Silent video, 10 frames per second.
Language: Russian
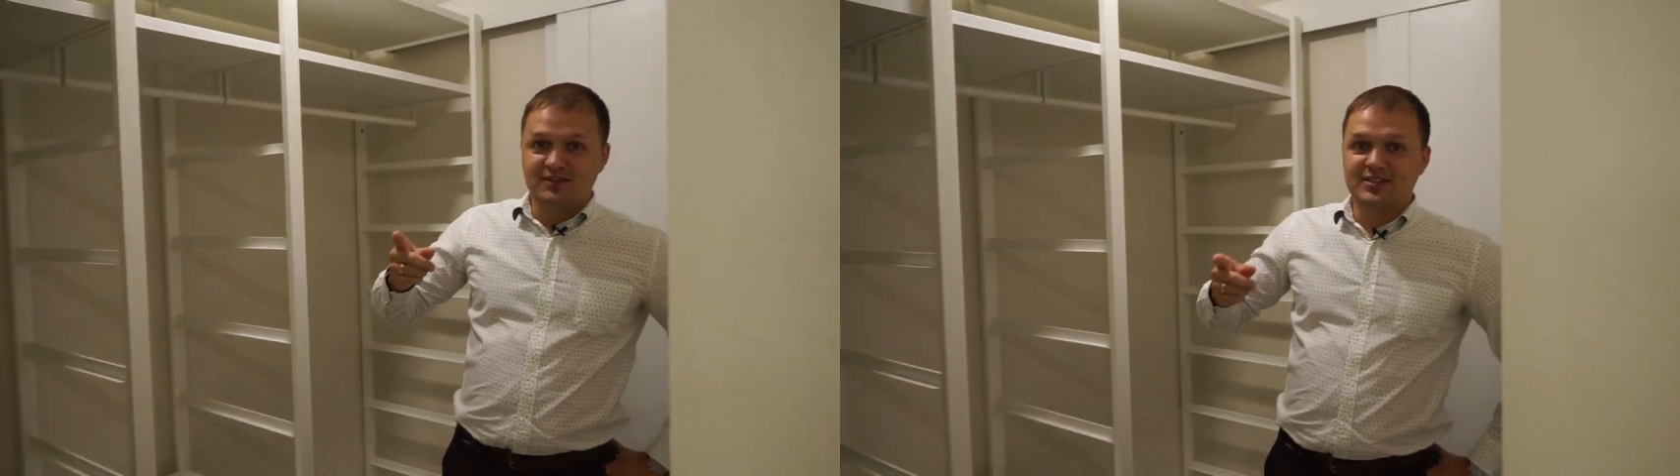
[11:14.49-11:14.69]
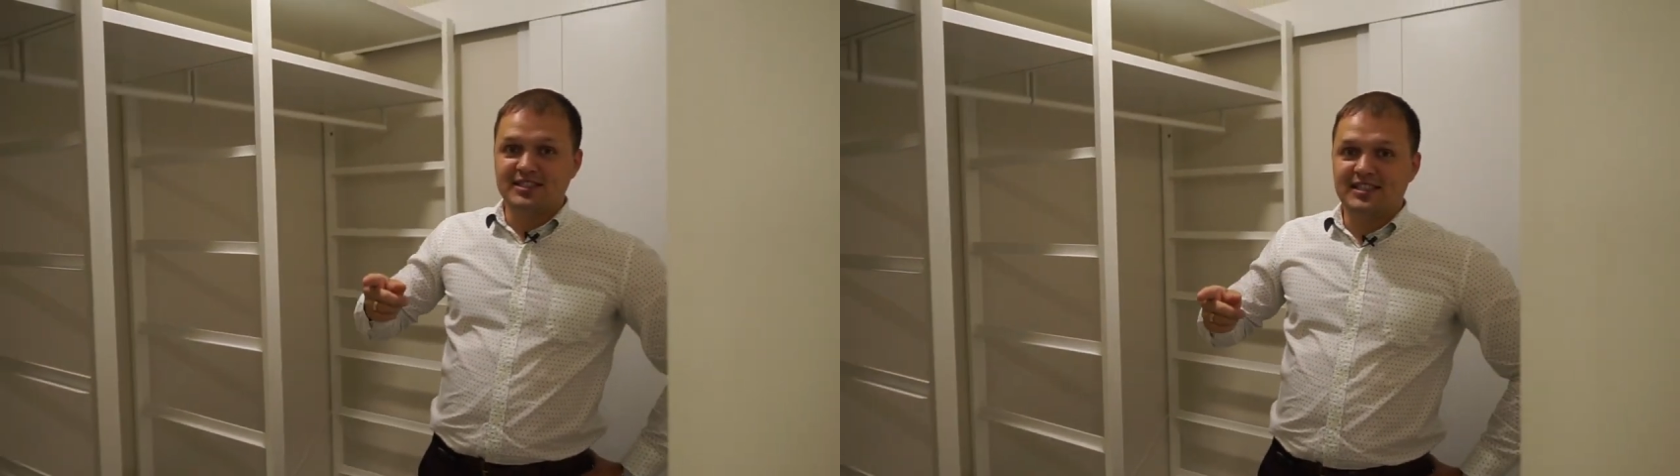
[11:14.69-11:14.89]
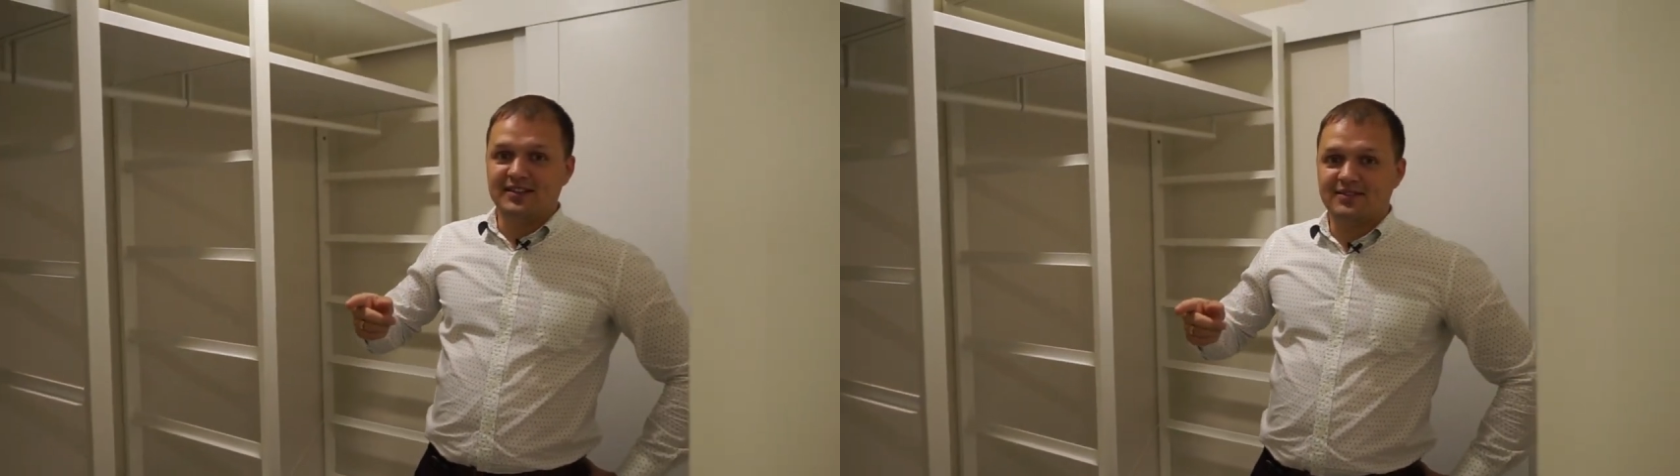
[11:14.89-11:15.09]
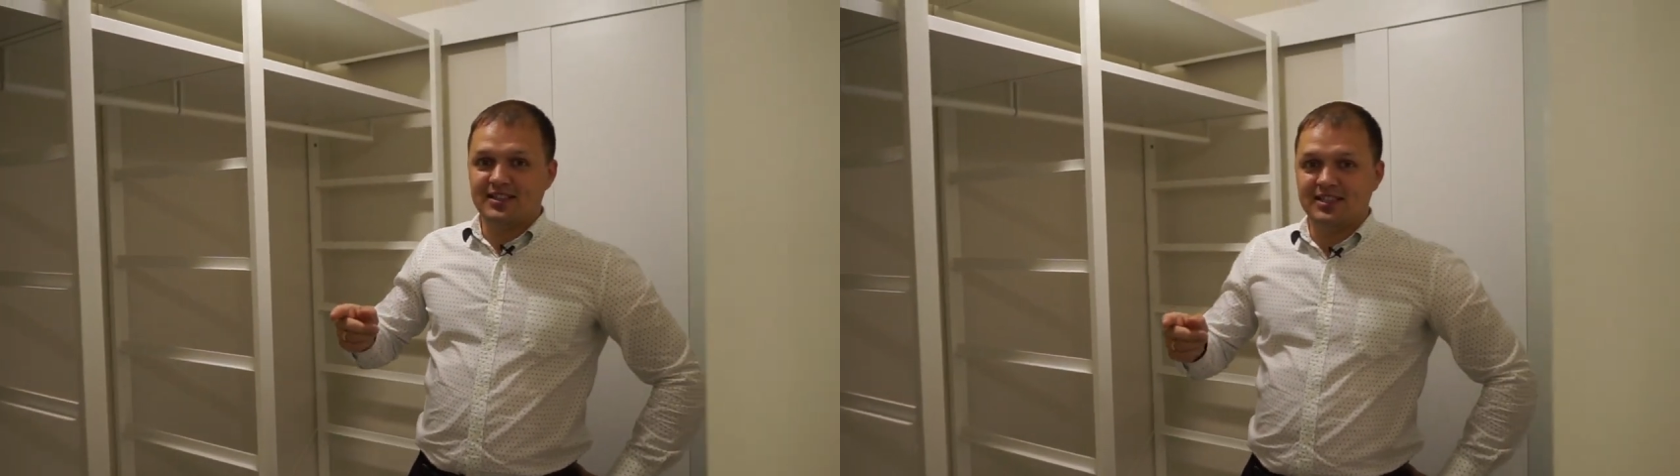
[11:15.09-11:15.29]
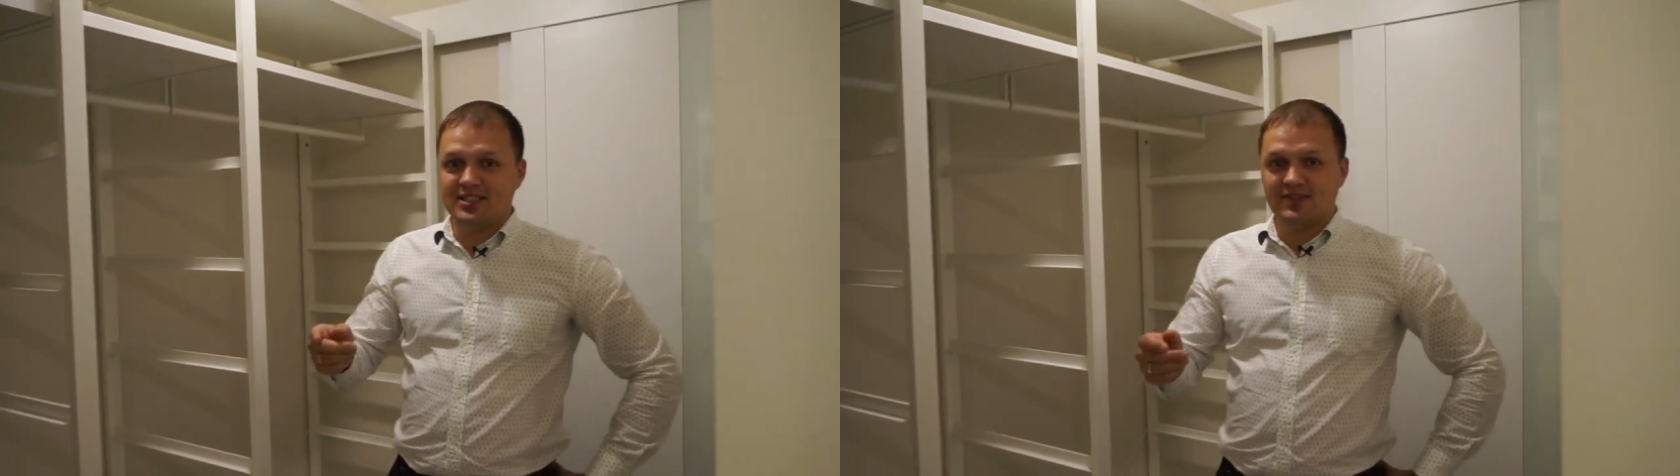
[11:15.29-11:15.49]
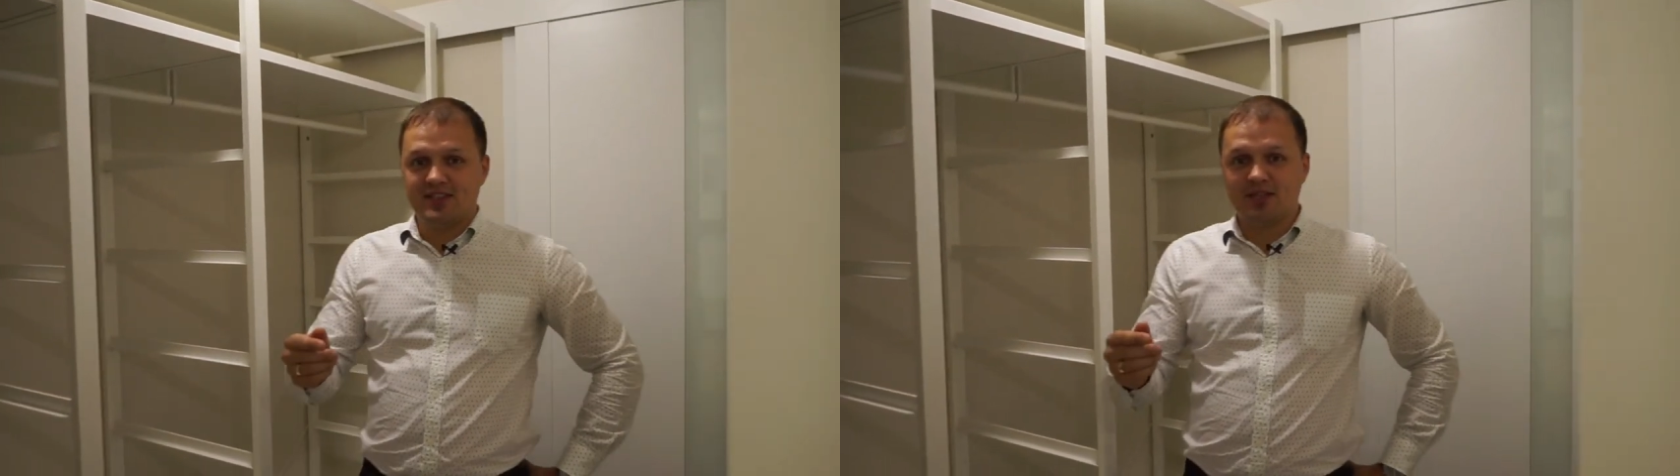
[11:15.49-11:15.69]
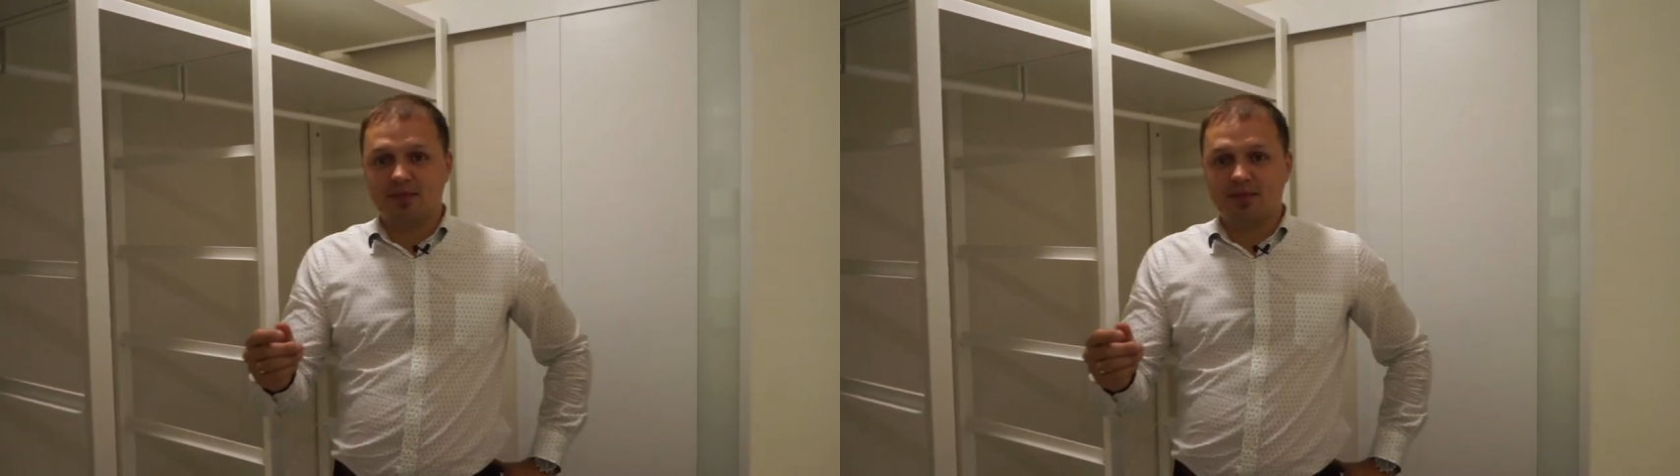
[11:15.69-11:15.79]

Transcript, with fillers: всегда в таких своих